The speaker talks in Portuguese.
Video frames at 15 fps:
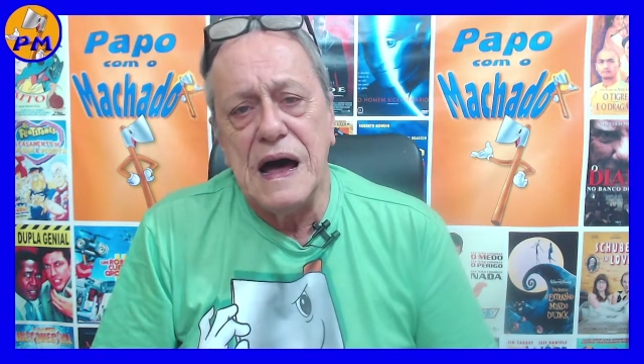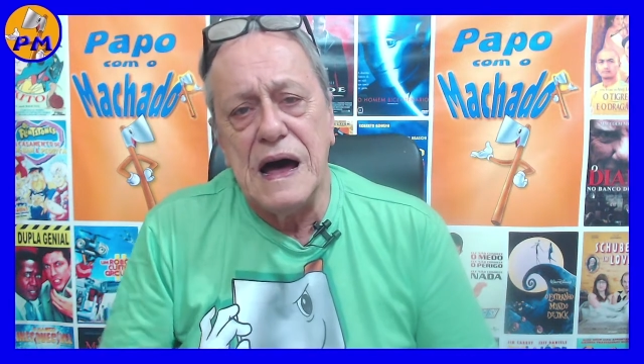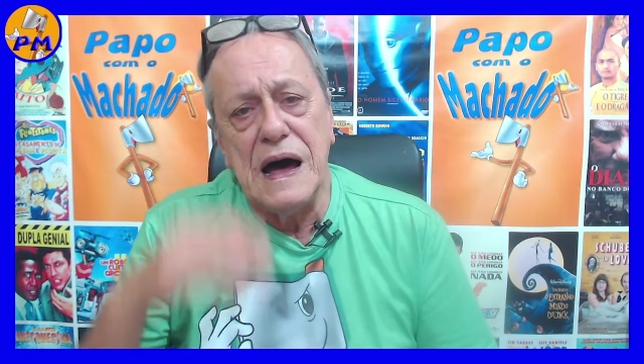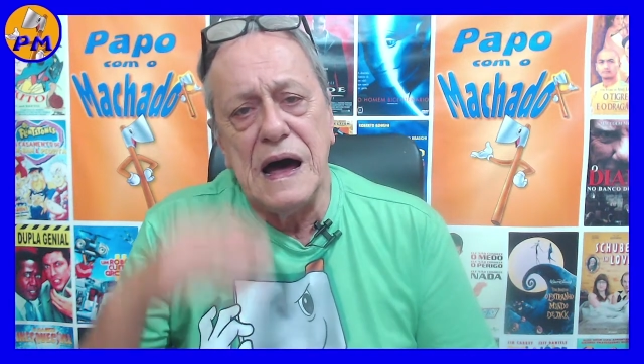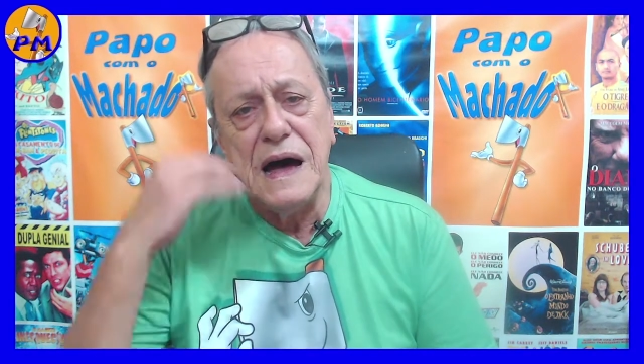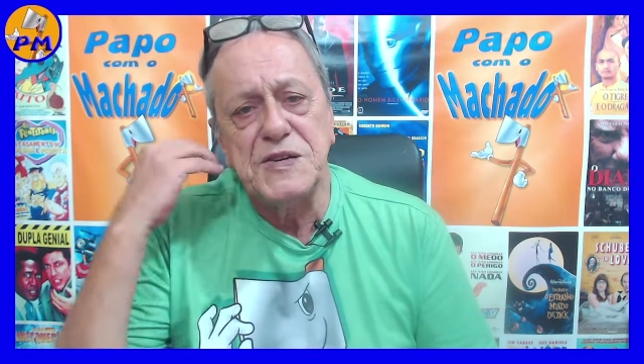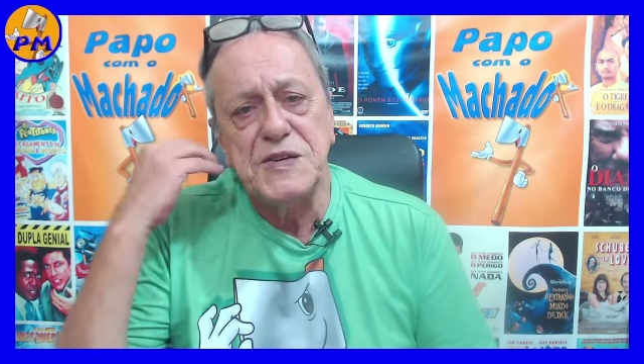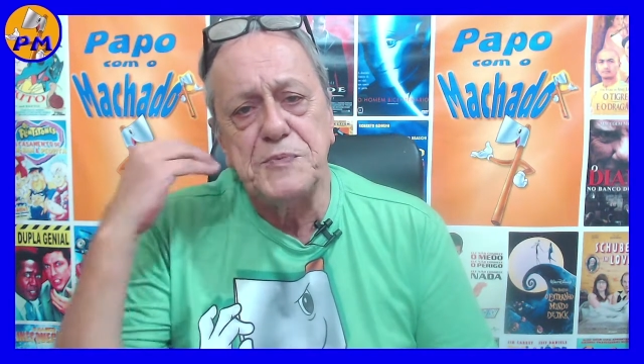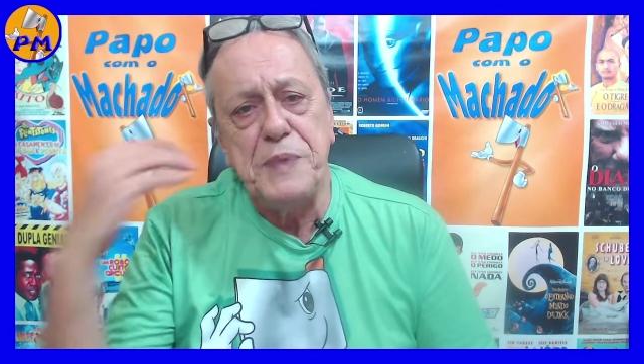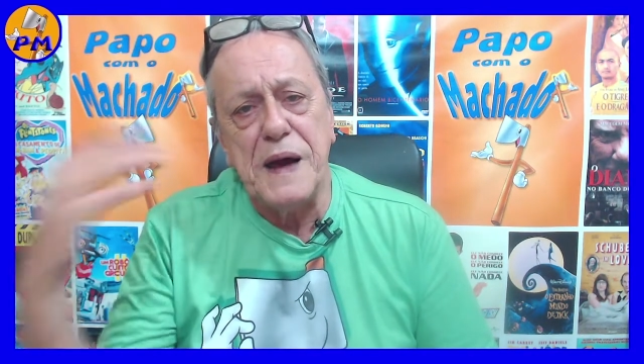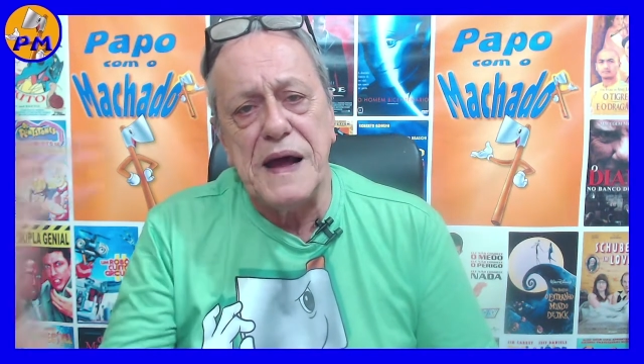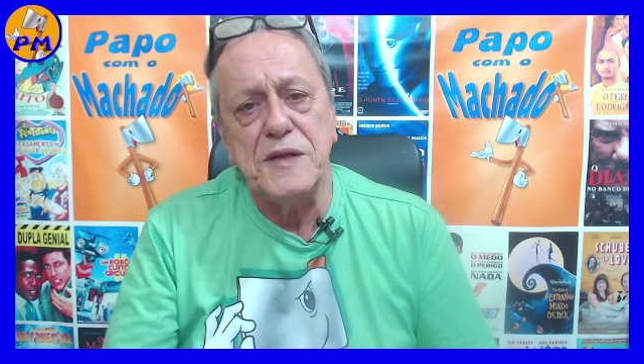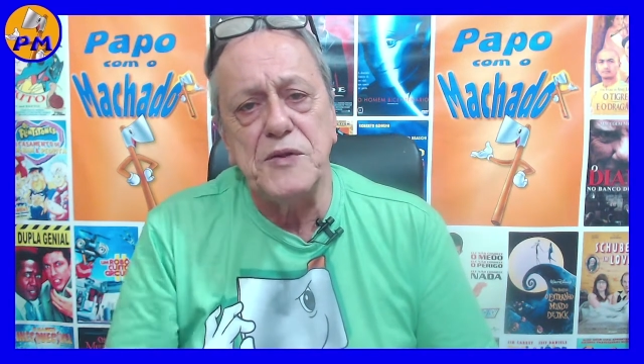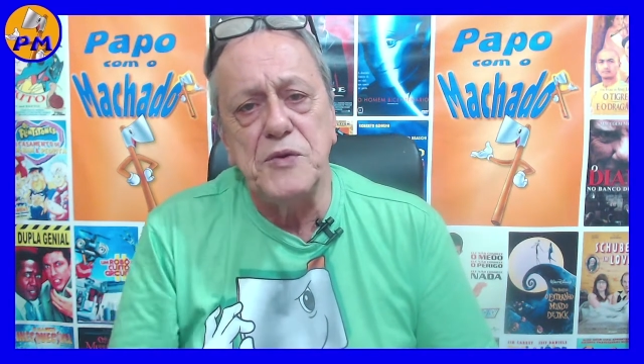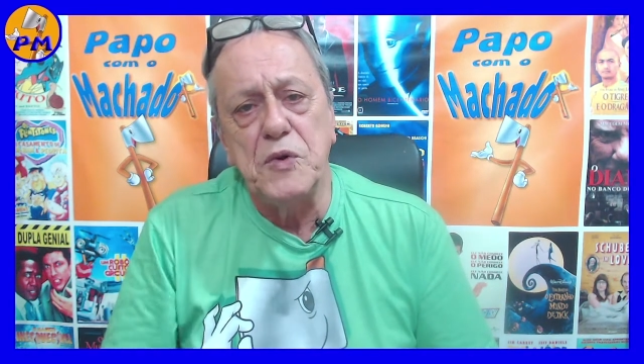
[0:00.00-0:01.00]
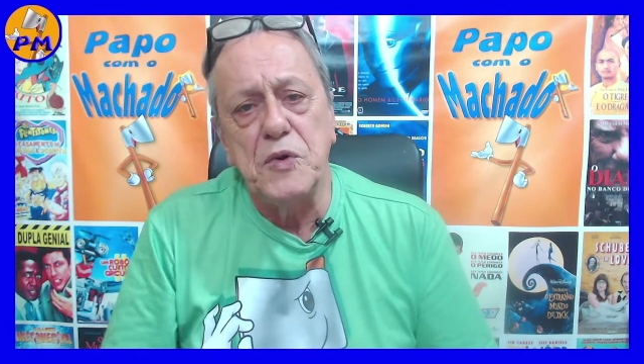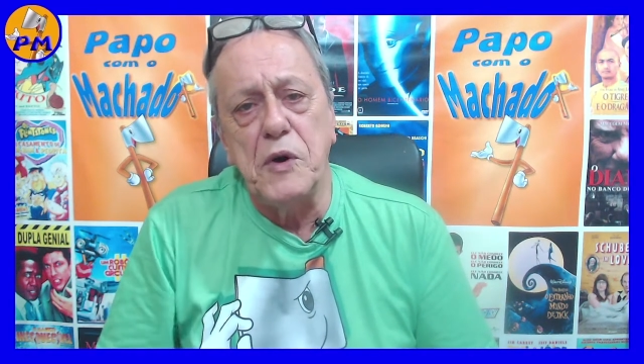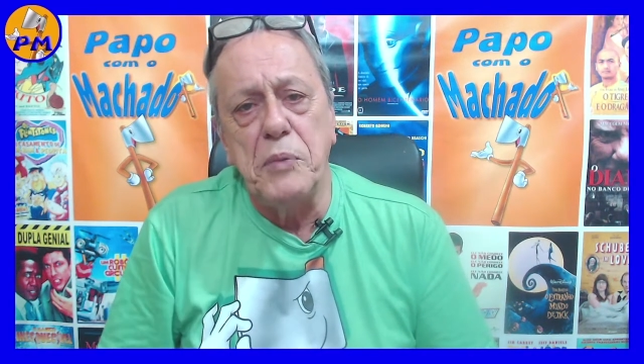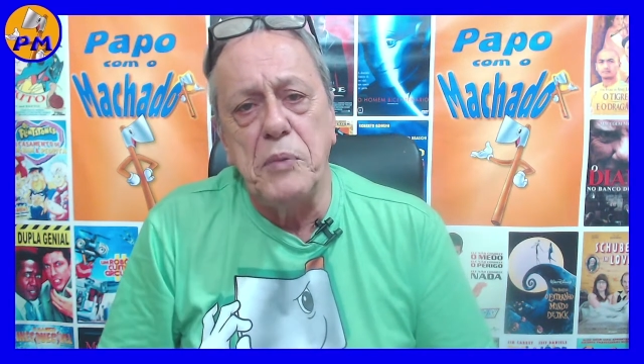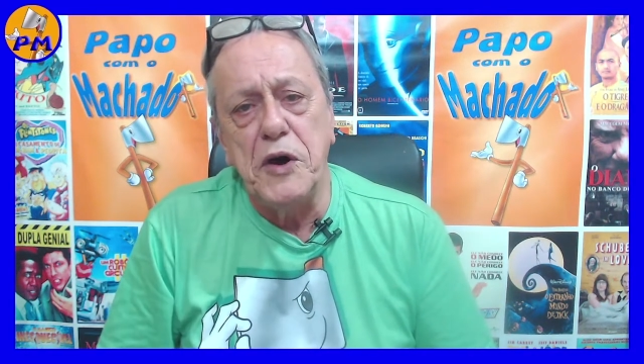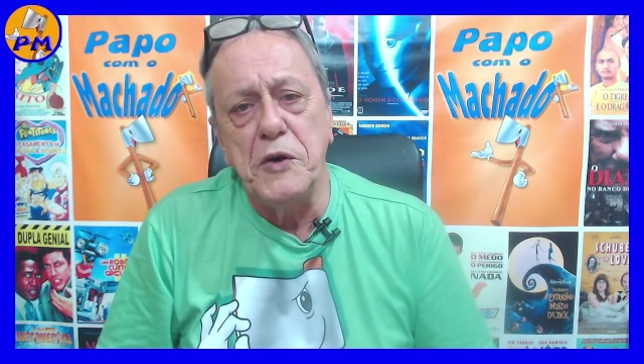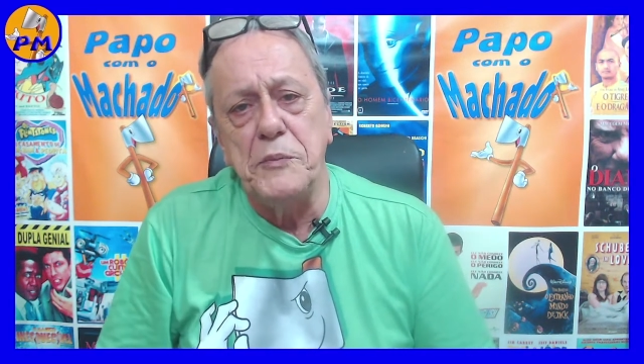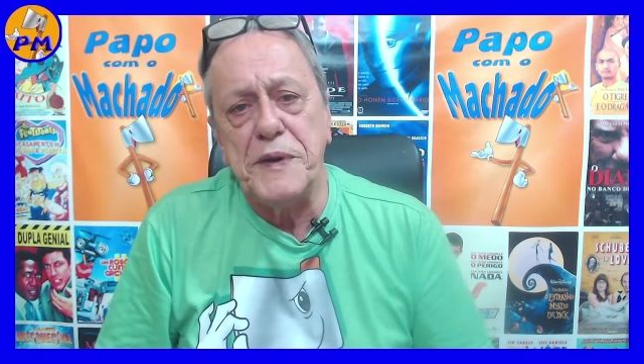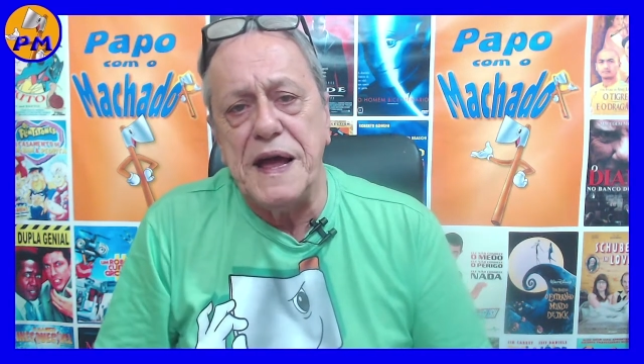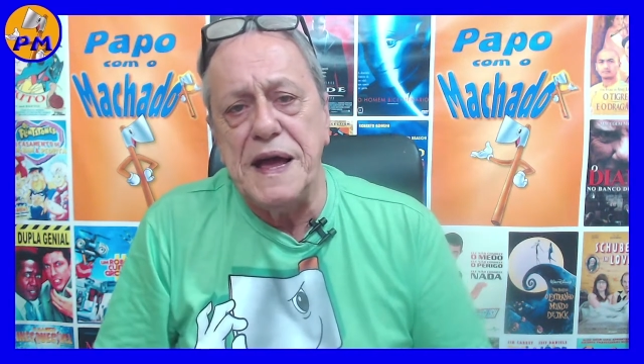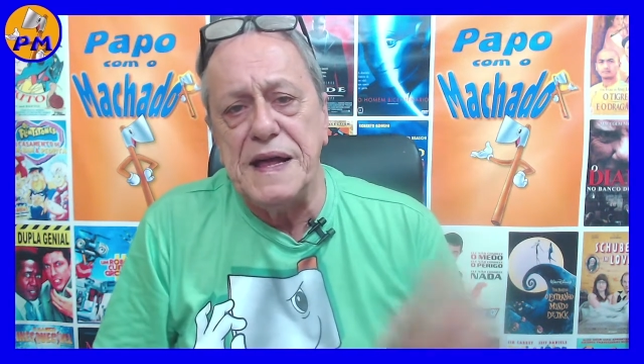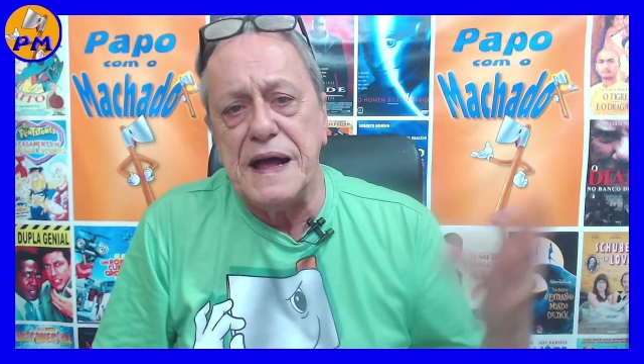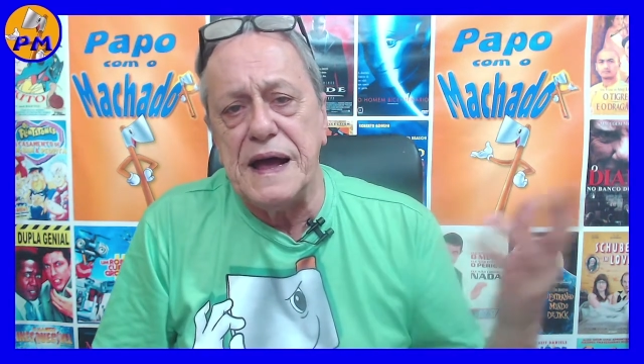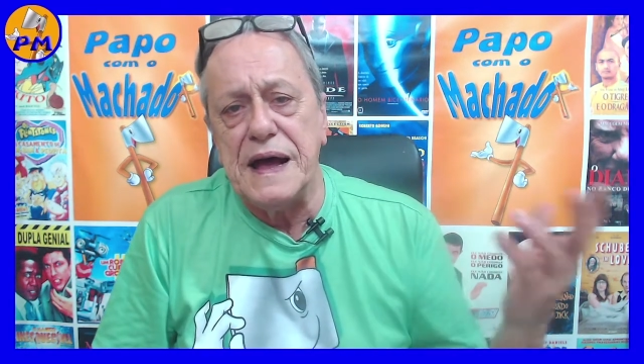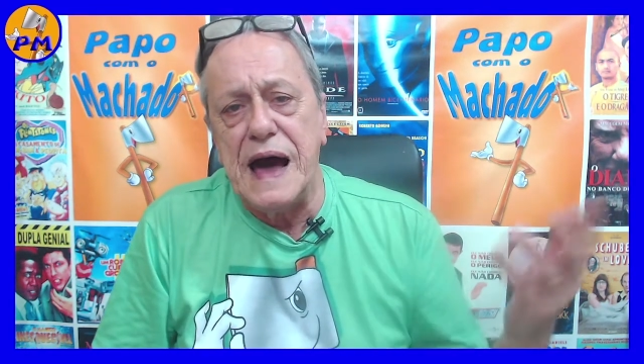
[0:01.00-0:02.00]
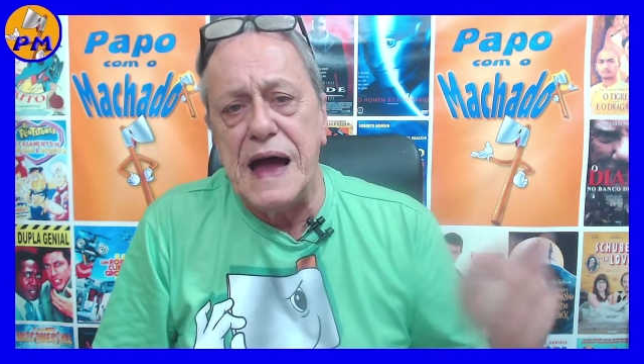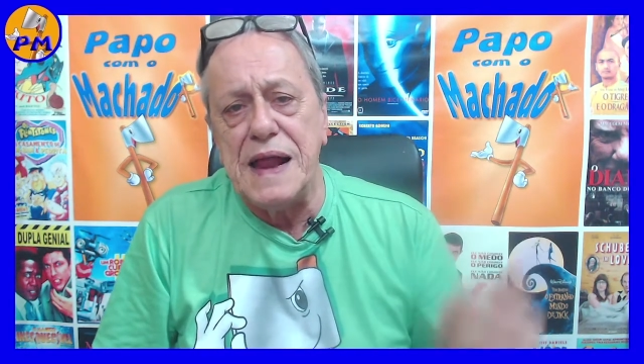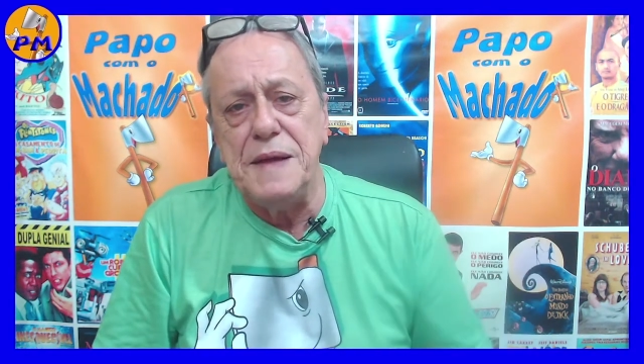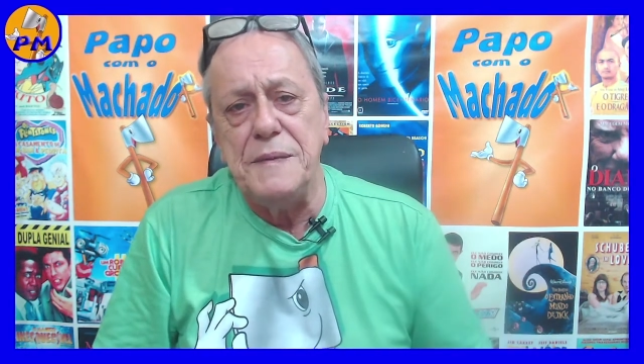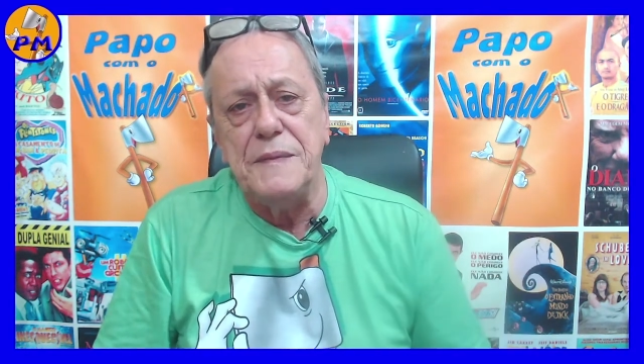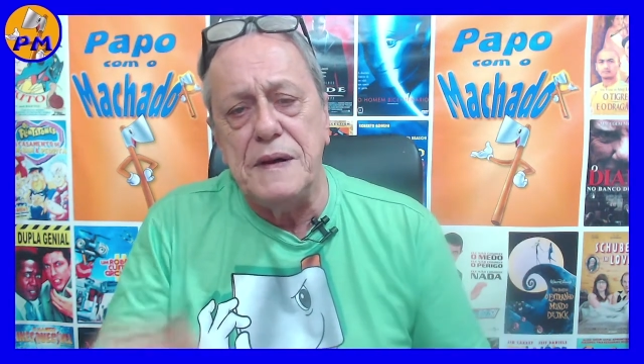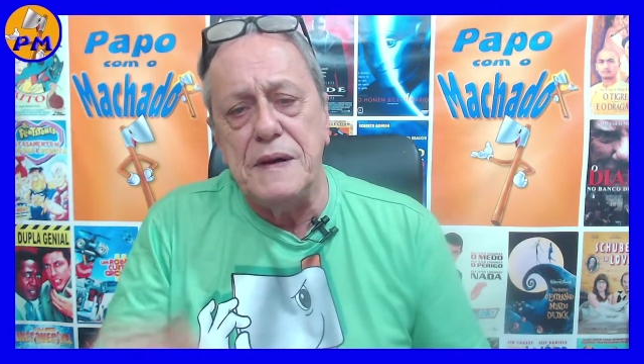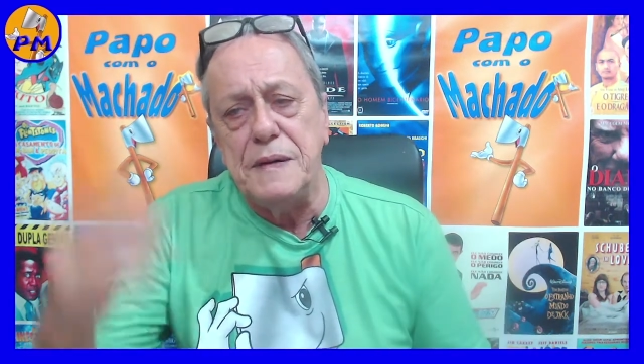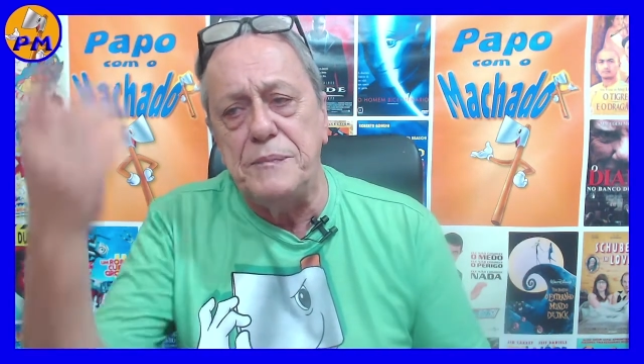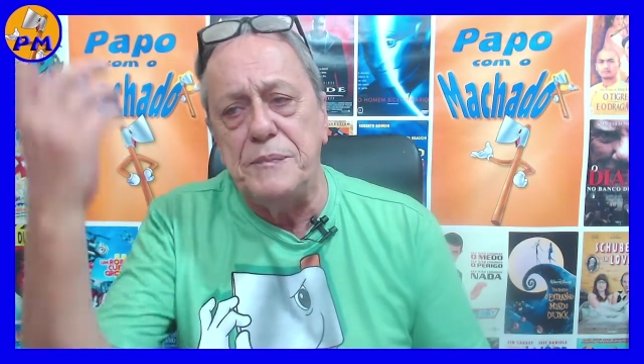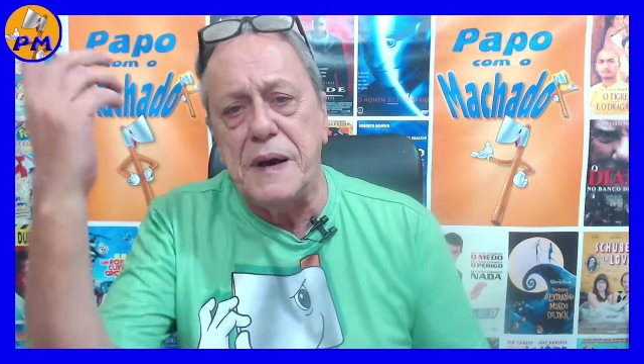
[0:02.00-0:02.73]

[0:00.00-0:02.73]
à, à espera do comboio para ir a Gari, uh,